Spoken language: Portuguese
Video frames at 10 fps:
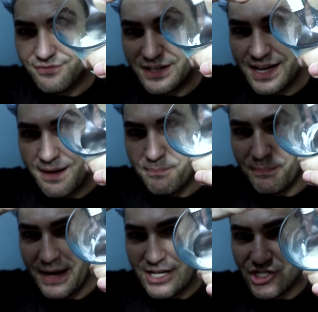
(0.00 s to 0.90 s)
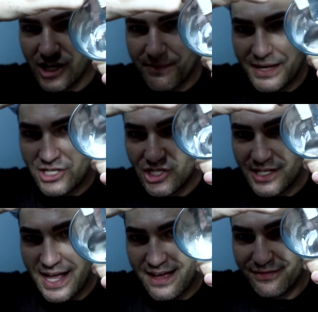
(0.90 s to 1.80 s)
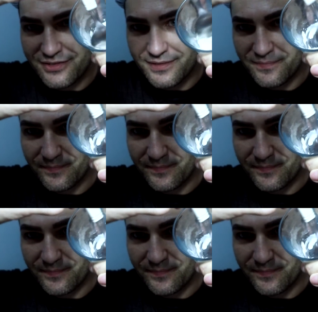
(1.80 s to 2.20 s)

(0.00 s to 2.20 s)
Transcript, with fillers: e ficar praticamente em neve.